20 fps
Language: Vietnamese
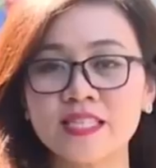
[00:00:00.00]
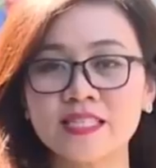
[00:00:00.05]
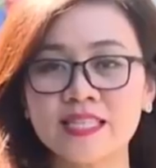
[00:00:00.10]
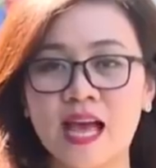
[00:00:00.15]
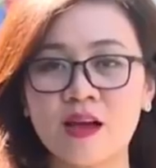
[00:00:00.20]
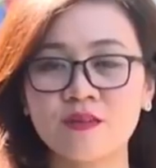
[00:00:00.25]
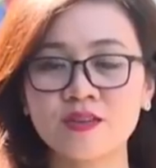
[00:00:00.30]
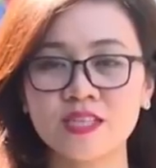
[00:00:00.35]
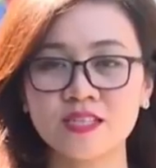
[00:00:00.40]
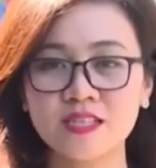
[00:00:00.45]

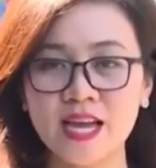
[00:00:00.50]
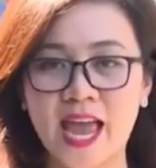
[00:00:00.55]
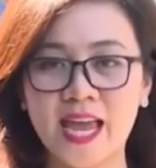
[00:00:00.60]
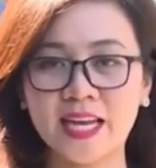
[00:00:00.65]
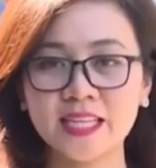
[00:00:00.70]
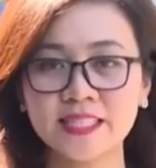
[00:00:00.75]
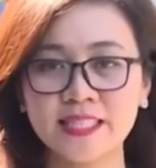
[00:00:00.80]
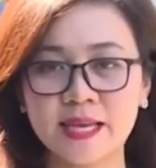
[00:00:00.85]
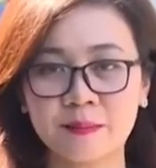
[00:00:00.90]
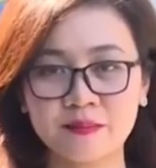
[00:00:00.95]
vì sao
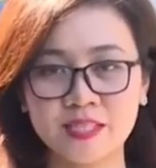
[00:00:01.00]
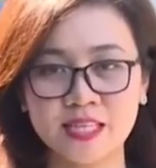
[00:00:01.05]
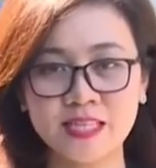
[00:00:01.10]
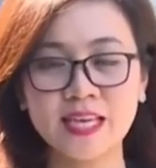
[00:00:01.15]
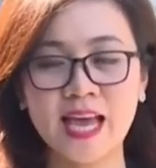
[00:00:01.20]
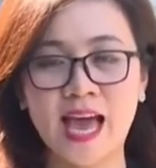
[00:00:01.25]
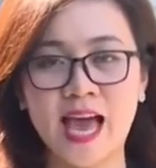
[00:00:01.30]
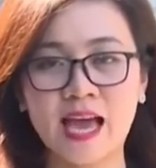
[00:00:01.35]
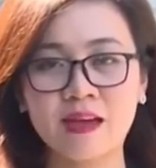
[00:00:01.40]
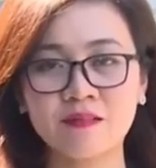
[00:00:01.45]
dự án
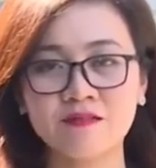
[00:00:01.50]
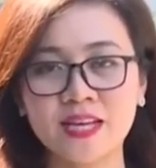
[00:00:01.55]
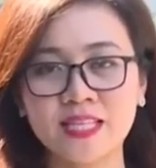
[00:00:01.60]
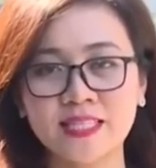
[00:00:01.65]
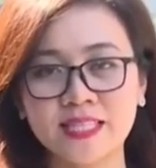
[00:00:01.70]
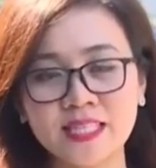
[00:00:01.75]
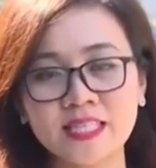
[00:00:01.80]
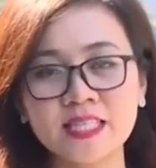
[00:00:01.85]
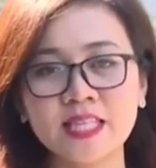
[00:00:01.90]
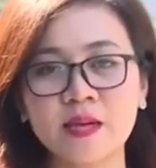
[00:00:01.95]
chậm triển
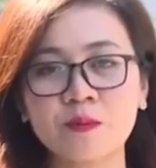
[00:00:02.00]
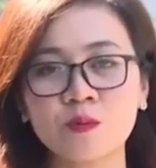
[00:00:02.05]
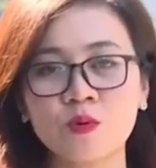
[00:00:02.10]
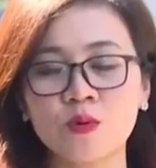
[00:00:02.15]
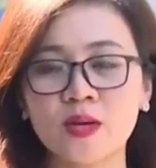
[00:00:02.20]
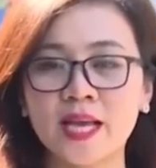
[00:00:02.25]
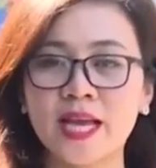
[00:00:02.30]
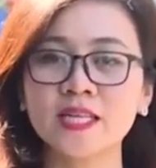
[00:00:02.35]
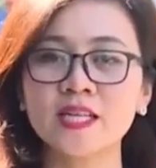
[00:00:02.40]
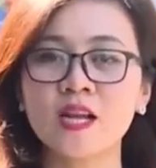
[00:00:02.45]
khai và trách
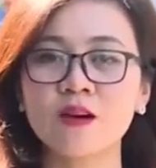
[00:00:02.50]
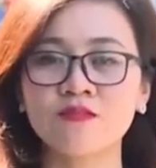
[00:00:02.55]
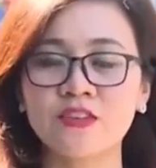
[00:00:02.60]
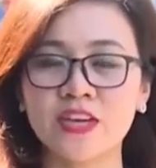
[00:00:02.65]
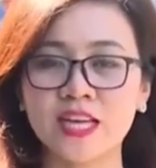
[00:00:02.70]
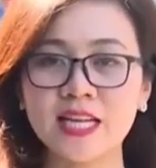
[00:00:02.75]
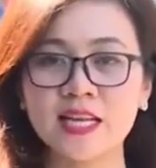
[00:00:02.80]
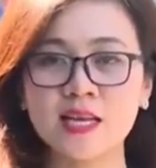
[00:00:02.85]
nhiệm của các đơn